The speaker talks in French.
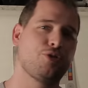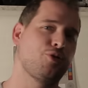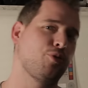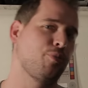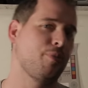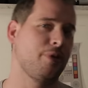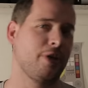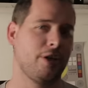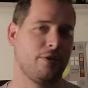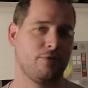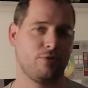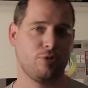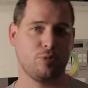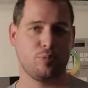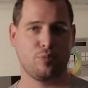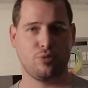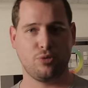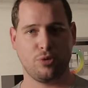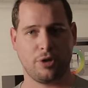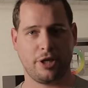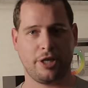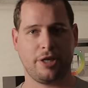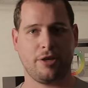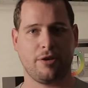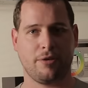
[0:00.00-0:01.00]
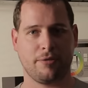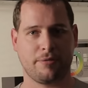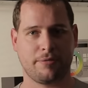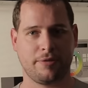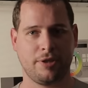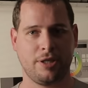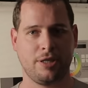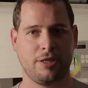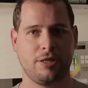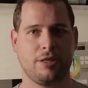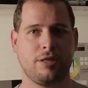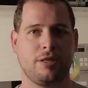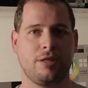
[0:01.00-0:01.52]
super vous pourrez
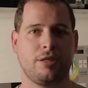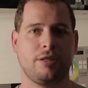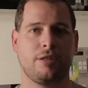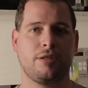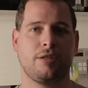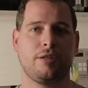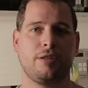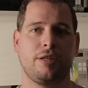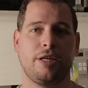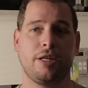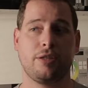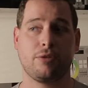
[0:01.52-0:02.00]
enfin euh,